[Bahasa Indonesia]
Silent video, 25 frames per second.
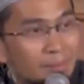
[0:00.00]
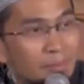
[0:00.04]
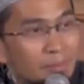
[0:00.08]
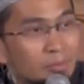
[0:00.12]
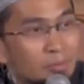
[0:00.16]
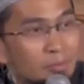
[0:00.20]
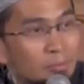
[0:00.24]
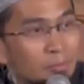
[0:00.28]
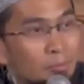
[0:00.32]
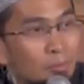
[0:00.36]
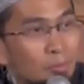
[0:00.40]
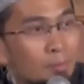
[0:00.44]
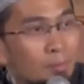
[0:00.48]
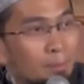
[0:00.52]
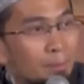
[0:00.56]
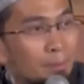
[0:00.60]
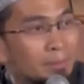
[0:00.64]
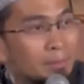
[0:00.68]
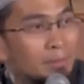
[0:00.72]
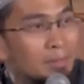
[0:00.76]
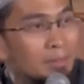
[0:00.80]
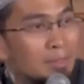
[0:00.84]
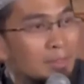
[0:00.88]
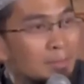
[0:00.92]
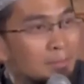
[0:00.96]
Subuh
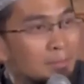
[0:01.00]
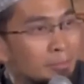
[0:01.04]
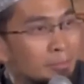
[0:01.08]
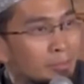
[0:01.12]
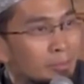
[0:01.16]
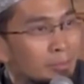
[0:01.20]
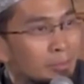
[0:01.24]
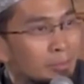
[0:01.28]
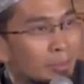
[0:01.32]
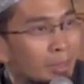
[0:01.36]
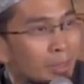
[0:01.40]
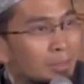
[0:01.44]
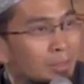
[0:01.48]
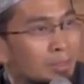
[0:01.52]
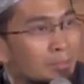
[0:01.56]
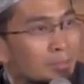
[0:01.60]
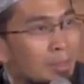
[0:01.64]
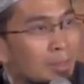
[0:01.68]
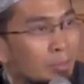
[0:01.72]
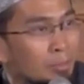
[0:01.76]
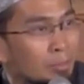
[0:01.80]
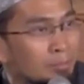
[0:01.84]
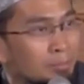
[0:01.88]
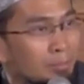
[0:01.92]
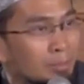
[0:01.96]
4.30 Anda
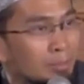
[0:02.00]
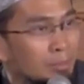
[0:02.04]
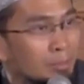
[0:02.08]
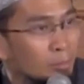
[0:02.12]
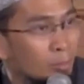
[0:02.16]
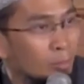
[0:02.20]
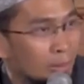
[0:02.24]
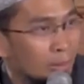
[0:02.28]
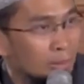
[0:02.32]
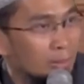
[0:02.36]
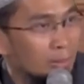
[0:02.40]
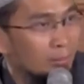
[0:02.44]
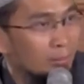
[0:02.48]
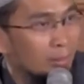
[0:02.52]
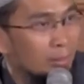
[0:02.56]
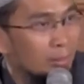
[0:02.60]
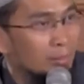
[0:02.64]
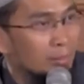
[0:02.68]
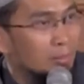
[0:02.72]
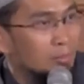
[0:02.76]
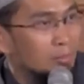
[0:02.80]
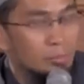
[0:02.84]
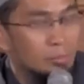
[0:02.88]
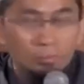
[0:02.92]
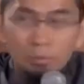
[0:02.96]
bangun
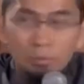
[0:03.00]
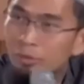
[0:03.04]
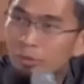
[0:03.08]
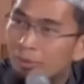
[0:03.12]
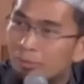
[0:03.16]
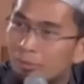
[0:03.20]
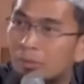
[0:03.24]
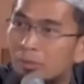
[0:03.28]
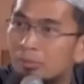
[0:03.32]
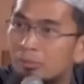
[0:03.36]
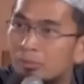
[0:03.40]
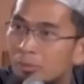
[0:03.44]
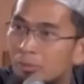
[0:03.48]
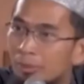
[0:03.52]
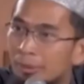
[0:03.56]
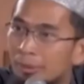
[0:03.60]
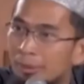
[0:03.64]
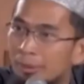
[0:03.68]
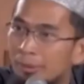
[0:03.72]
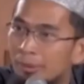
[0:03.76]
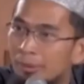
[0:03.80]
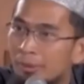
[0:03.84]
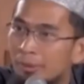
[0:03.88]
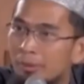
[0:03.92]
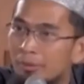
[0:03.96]
4.25. Subuhnya belum
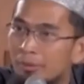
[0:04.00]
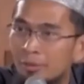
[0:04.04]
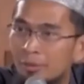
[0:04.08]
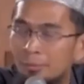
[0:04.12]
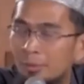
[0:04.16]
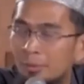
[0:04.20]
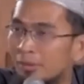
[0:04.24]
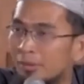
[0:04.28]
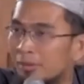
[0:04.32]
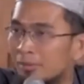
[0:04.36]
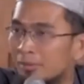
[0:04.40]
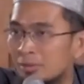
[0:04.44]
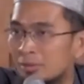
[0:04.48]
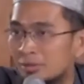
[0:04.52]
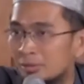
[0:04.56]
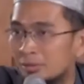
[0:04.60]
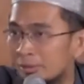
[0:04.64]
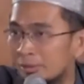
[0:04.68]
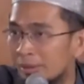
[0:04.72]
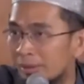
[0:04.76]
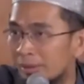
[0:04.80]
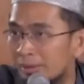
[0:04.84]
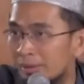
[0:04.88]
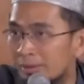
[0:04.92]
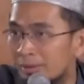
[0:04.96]
boleh tapi Anda bisa
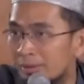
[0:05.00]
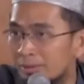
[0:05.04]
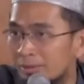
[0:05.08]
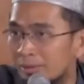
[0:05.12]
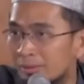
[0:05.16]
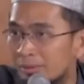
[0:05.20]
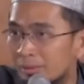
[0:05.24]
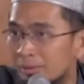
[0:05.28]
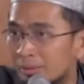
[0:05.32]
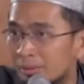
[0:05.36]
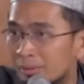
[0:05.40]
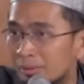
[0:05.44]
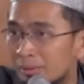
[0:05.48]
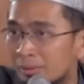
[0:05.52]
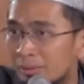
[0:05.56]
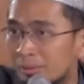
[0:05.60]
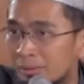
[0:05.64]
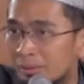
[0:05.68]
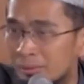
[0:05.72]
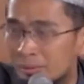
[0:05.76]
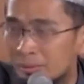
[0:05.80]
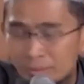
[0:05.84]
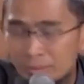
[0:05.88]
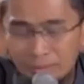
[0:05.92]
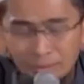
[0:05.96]
menangis.
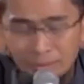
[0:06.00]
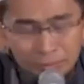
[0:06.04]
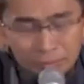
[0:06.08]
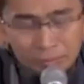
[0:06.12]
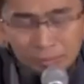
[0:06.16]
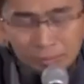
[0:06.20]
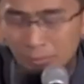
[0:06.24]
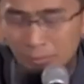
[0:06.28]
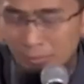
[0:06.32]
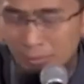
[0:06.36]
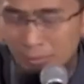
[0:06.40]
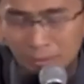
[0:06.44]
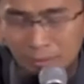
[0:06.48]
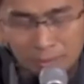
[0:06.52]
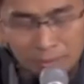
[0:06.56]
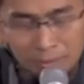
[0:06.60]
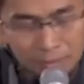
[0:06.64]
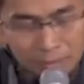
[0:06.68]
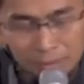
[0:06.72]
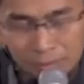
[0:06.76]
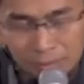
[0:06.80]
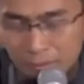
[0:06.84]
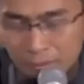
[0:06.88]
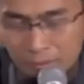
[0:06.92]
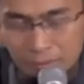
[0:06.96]
Astagfirullah. Ya.
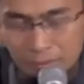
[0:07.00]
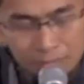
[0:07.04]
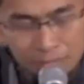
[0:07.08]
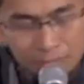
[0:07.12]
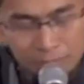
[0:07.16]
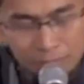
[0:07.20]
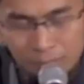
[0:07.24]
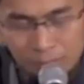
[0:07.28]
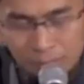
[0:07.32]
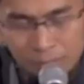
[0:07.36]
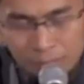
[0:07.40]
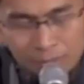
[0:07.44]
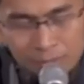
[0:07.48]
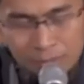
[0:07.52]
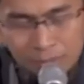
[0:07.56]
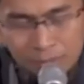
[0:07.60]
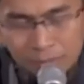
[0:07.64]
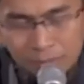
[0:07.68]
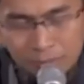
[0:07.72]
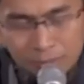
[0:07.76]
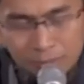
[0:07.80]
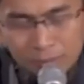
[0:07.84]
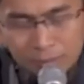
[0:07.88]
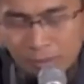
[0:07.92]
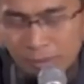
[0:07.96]

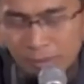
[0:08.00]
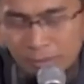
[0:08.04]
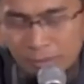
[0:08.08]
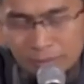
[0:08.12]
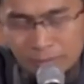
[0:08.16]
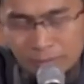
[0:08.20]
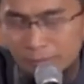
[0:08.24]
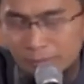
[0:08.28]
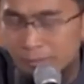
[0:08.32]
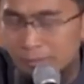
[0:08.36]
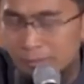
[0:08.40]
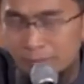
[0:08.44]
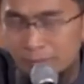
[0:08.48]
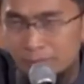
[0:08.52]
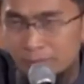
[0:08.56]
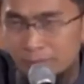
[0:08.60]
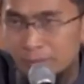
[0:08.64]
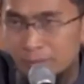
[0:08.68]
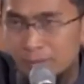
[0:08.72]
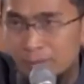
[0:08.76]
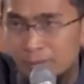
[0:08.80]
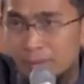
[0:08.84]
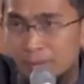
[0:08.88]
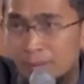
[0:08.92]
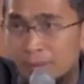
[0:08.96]
Astagfirullah.
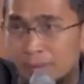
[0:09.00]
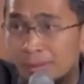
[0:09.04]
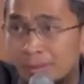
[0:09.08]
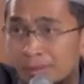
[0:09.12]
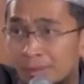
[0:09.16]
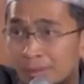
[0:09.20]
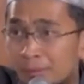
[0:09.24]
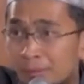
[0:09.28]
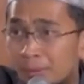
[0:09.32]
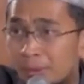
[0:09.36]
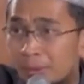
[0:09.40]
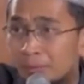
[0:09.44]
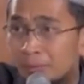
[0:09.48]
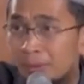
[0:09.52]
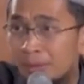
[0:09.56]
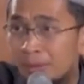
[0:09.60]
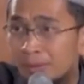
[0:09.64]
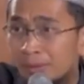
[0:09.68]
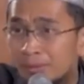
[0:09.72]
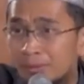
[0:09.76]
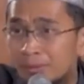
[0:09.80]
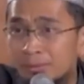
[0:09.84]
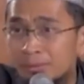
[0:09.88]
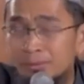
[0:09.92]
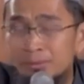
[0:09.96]
Kenapa,
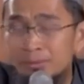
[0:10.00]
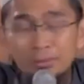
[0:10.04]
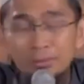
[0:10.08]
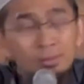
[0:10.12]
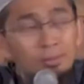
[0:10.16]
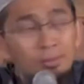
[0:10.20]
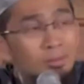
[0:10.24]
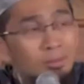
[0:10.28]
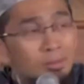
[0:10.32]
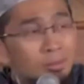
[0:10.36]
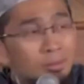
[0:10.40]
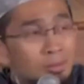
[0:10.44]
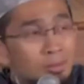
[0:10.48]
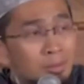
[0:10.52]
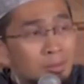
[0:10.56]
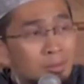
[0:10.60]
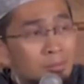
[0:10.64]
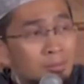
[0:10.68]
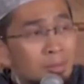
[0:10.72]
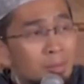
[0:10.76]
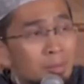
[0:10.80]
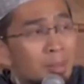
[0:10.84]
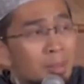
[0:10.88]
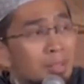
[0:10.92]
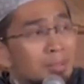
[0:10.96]
Pak?
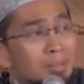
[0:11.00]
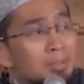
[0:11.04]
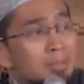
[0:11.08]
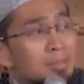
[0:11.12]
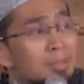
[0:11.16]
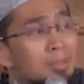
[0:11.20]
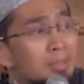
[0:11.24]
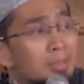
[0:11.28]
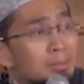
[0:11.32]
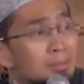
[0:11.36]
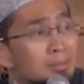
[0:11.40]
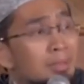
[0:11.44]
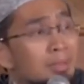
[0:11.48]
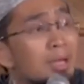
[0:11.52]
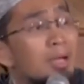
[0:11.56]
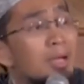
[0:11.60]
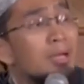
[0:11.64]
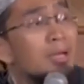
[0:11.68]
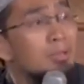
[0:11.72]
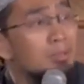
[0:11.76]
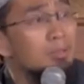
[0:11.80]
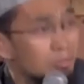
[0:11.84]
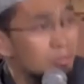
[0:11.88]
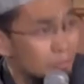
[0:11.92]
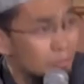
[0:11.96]
Bapak ketinggalan
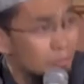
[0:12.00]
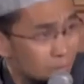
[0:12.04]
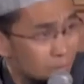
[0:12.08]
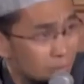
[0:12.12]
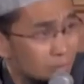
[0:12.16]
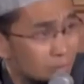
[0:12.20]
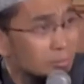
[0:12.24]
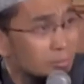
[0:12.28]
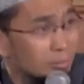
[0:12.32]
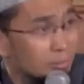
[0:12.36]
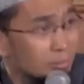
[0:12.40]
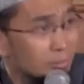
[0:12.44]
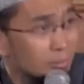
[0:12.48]
tahajud.